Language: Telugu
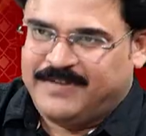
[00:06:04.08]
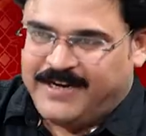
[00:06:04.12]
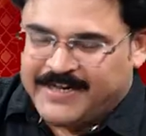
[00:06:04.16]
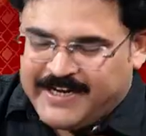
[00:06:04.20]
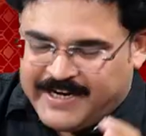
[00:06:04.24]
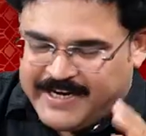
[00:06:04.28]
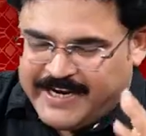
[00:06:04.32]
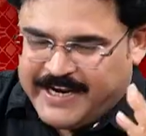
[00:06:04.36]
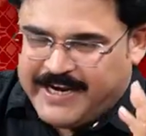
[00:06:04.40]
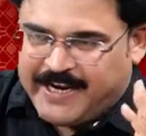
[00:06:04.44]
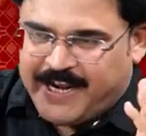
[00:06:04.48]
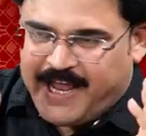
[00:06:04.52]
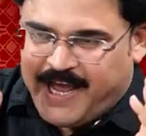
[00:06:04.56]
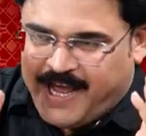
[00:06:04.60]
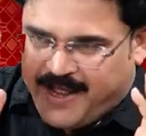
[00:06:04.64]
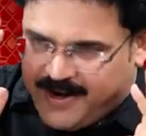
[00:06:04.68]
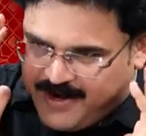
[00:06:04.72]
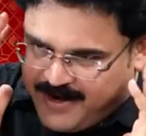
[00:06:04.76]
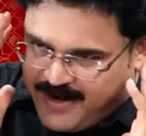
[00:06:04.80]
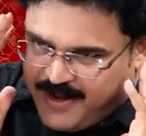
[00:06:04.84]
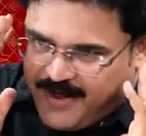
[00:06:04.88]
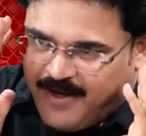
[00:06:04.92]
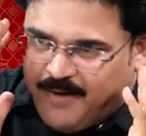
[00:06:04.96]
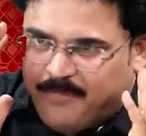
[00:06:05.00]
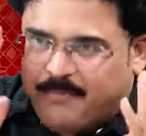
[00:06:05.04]
అంటే నేను నా
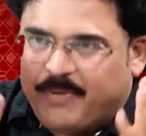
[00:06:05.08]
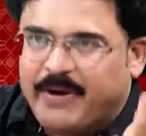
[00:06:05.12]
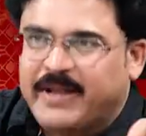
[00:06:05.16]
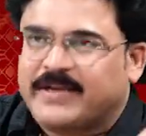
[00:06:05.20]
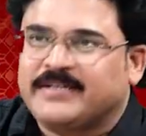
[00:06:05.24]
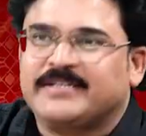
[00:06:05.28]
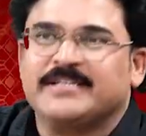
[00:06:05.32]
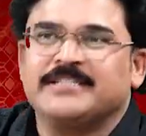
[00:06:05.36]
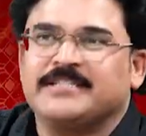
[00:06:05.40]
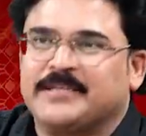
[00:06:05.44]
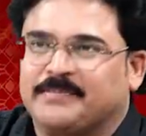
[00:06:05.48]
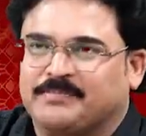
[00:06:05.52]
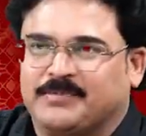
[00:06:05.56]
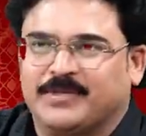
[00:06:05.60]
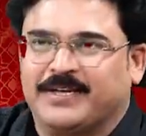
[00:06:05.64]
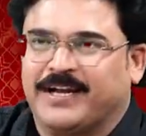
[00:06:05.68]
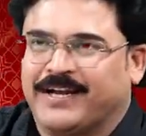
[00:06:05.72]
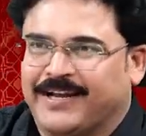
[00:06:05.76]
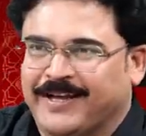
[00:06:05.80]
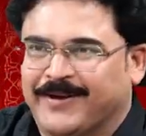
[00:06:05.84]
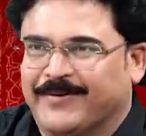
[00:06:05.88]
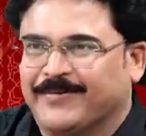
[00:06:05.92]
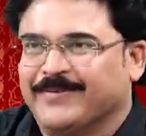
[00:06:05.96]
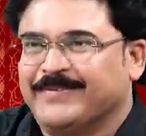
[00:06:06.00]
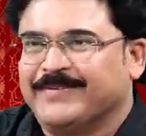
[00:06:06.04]
నా ప్రిడిక్షన్ చెప్తున్నా
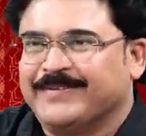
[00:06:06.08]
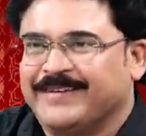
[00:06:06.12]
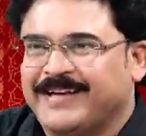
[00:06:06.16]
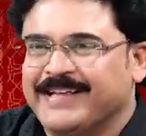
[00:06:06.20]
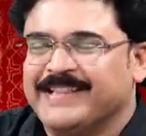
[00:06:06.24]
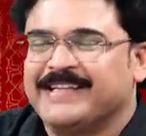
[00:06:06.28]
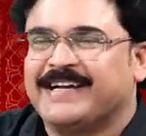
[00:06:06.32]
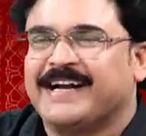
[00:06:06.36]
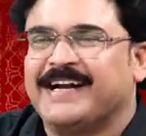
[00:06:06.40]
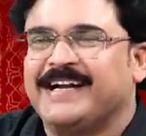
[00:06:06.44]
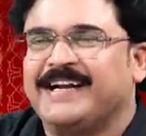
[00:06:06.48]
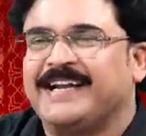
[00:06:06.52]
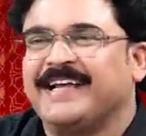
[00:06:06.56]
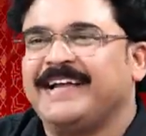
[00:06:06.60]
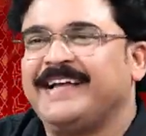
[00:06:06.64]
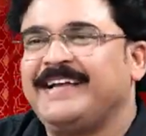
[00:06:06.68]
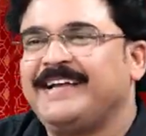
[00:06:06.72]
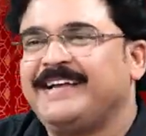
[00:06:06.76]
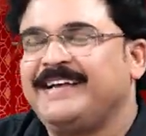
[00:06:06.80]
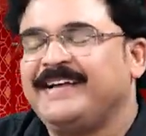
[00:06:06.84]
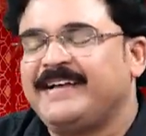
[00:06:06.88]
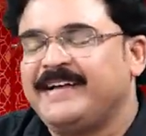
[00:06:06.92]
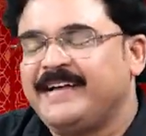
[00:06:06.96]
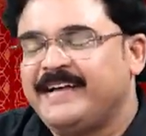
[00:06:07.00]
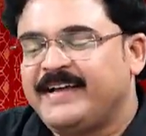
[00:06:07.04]
నేను ఎందుకంటే
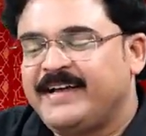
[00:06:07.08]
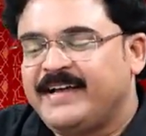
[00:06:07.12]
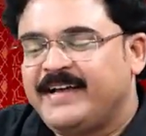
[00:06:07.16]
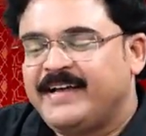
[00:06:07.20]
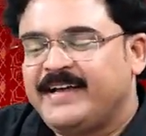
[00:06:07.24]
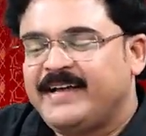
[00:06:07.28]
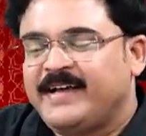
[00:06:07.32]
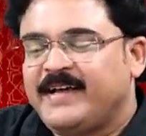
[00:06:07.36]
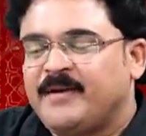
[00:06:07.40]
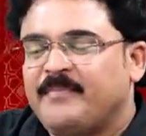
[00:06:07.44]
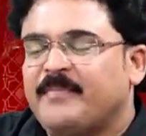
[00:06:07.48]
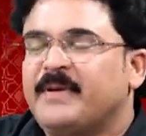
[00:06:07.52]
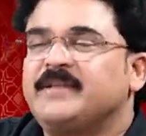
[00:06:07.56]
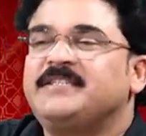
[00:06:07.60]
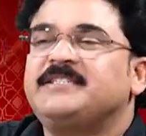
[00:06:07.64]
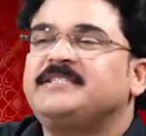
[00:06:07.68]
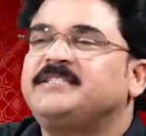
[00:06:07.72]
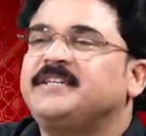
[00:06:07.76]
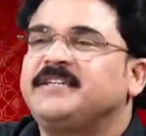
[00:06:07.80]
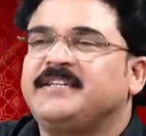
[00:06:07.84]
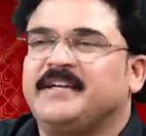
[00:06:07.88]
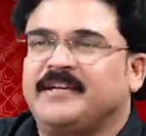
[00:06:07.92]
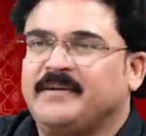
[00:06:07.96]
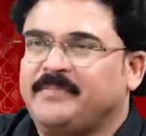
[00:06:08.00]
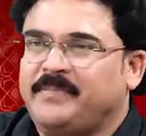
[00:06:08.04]
మెర్చి
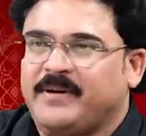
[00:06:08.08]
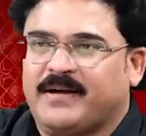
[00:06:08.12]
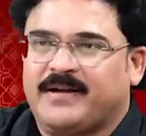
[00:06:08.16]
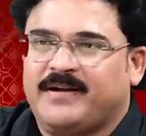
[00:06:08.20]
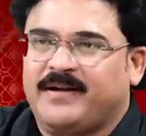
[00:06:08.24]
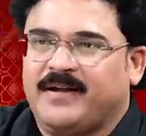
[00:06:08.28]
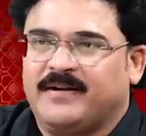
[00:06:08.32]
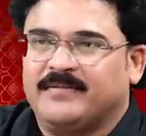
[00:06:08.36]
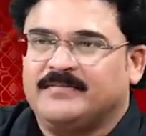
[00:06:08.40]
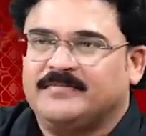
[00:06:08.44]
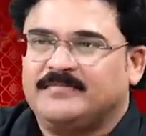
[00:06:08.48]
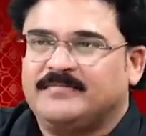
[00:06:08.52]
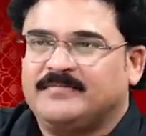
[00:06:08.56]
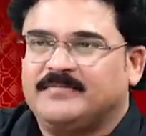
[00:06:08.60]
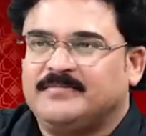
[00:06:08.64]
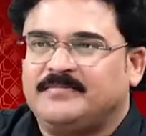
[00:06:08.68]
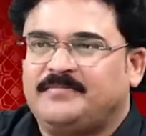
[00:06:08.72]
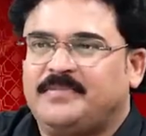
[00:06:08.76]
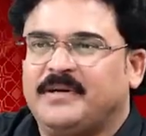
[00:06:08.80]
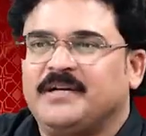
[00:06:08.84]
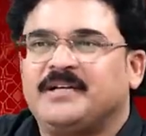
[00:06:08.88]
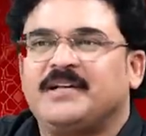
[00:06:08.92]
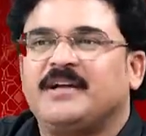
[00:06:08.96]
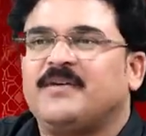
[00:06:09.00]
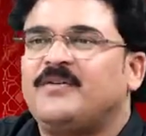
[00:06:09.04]
చేయటానికి పెట్టలా
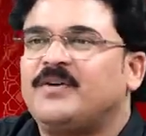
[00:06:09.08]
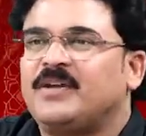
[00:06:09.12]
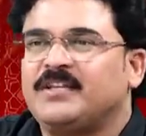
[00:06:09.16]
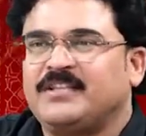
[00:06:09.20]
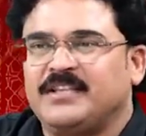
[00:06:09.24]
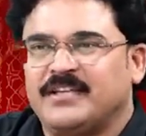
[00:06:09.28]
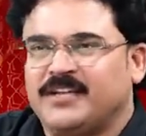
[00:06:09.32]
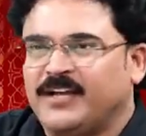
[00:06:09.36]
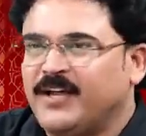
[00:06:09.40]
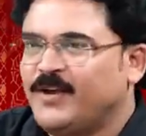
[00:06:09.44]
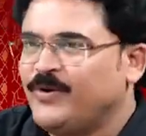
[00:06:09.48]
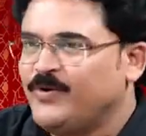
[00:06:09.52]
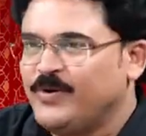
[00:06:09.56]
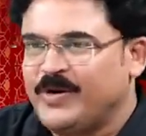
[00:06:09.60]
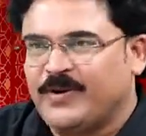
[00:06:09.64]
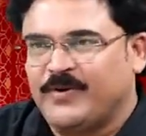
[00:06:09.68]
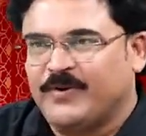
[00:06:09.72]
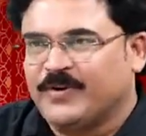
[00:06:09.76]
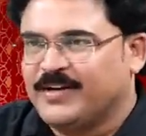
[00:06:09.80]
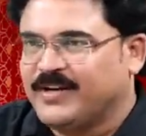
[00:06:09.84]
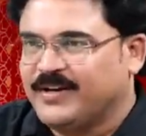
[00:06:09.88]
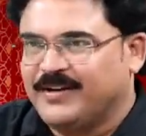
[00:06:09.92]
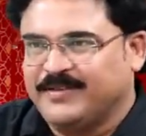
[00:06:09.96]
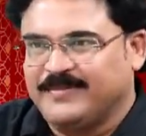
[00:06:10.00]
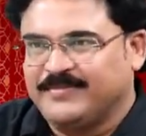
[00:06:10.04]
పెట్టేవాడైతే నాలుగు
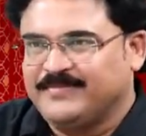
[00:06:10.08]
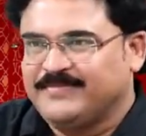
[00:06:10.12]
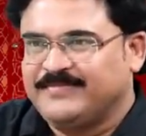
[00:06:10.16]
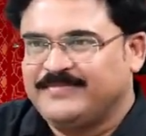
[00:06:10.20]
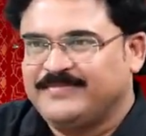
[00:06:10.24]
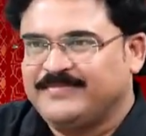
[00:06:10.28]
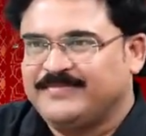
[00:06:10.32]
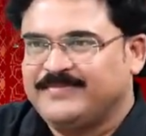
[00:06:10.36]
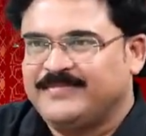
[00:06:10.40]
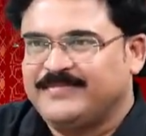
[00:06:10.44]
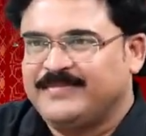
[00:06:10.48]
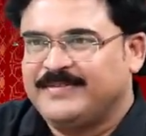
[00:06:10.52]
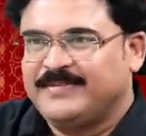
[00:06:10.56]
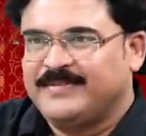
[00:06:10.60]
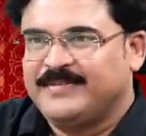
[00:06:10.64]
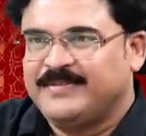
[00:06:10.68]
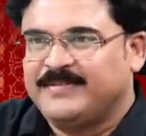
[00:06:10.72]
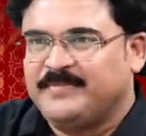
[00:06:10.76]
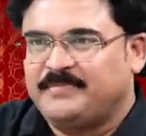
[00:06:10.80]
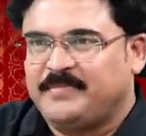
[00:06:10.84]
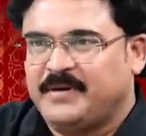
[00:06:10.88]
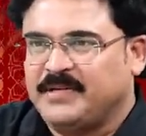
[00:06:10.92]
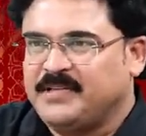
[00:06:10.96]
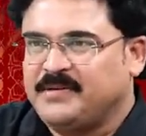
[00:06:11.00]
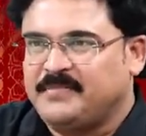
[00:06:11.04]
ఉండేవాడు కాదు
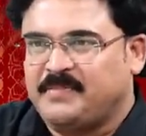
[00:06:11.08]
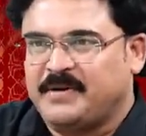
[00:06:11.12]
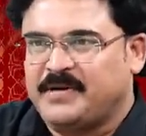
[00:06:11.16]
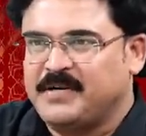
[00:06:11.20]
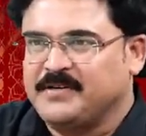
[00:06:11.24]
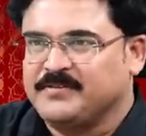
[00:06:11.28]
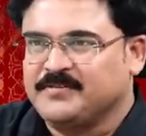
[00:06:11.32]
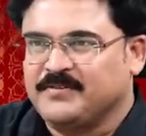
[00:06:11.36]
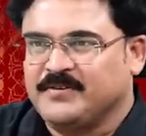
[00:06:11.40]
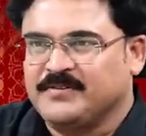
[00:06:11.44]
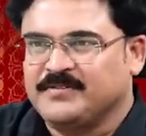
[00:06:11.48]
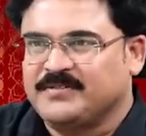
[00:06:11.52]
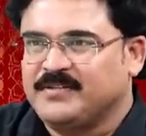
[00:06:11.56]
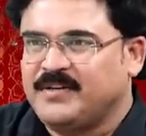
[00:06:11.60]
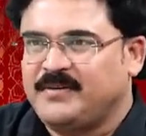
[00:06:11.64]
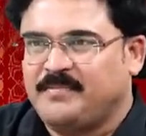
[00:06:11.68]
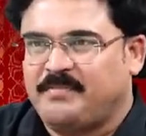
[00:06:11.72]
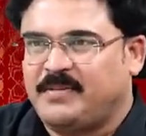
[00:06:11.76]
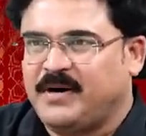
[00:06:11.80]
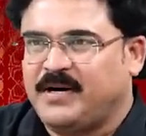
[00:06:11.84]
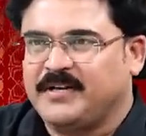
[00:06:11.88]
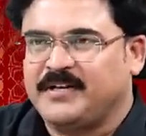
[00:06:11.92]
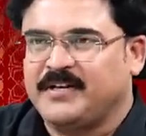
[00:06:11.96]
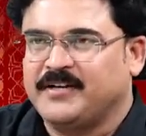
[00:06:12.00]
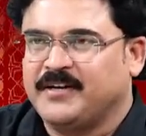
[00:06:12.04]
పది పన్నెండు సంవత్సరాలు
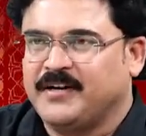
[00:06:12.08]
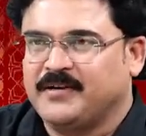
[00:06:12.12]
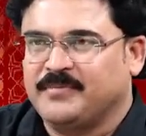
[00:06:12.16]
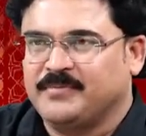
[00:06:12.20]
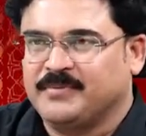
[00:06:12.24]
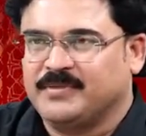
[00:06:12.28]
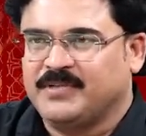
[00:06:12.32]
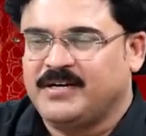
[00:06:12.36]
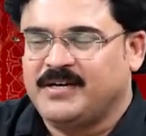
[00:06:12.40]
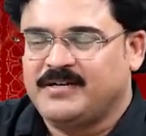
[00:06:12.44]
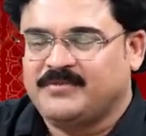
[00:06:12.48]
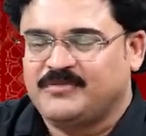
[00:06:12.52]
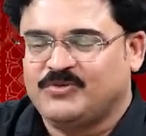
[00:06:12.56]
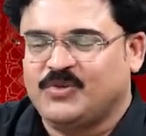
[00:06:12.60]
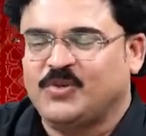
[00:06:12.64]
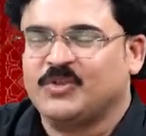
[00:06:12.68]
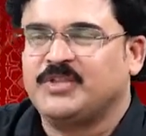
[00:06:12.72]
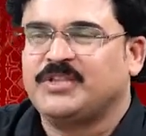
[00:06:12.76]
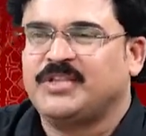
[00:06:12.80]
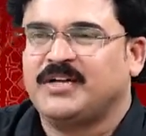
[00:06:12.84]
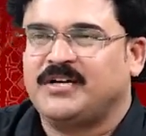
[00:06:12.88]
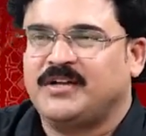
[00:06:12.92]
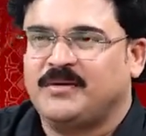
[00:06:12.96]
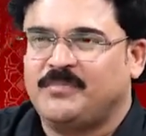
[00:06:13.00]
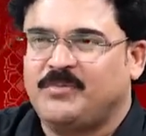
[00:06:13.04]
పార్టీ నడుపుతా
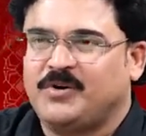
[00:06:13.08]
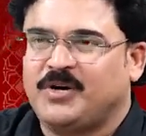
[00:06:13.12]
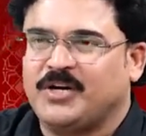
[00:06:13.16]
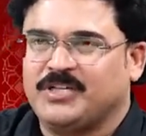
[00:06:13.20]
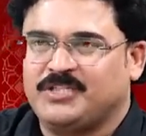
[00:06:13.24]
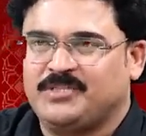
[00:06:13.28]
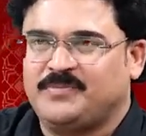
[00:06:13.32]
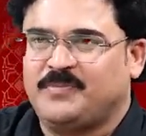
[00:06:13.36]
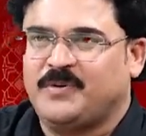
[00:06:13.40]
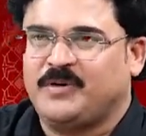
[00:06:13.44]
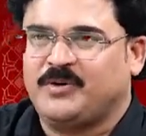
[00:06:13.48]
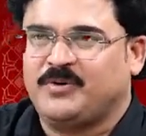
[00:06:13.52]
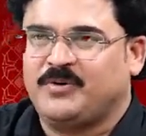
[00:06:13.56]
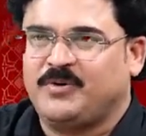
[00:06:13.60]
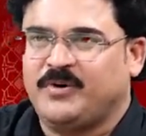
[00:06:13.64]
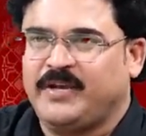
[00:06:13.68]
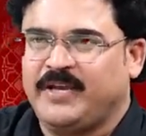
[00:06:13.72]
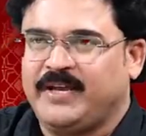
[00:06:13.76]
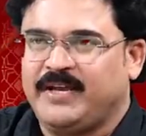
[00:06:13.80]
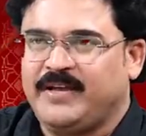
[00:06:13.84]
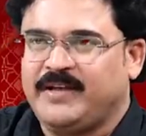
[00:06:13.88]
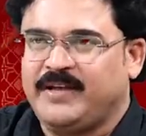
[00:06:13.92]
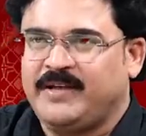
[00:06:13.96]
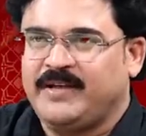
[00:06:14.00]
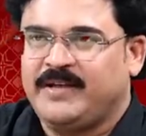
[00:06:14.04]
సొంత డబ్బు ఖర్చు
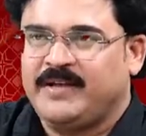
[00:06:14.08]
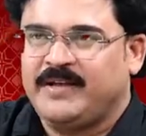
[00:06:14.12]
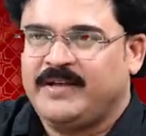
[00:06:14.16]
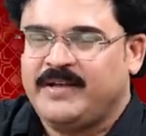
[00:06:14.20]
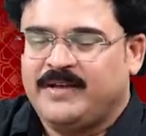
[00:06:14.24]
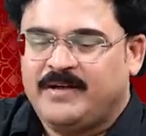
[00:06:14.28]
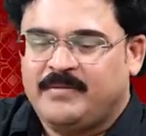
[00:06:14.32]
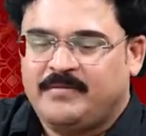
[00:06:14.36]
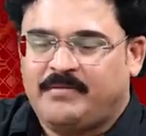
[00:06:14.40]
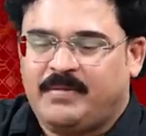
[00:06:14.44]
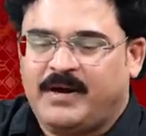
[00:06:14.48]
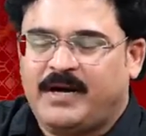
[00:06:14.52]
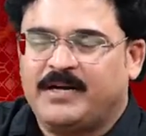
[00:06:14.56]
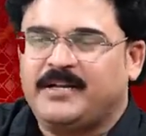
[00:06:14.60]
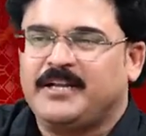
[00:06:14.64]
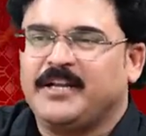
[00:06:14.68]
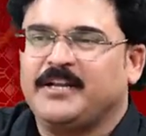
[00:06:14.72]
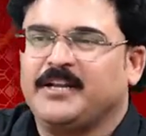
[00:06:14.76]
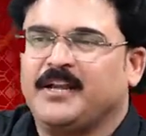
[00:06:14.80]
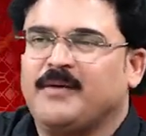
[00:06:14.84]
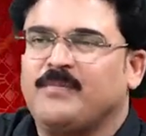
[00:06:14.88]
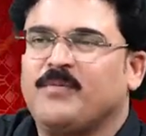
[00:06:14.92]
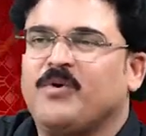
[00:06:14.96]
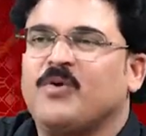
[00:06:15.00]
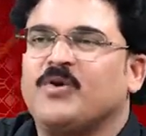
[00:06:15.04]
పెట్టుకొని పార్టీ
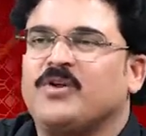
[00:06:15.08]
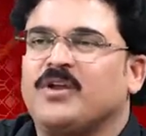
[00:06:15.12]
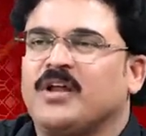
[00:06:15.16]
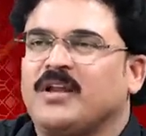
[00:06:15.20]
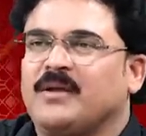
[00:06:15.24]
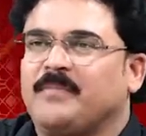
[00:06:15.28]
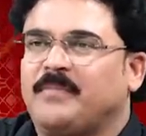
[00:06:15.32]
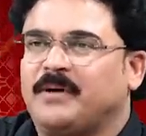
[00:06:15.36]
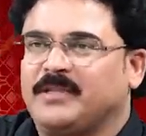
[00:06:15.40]
నమ్ముకున్న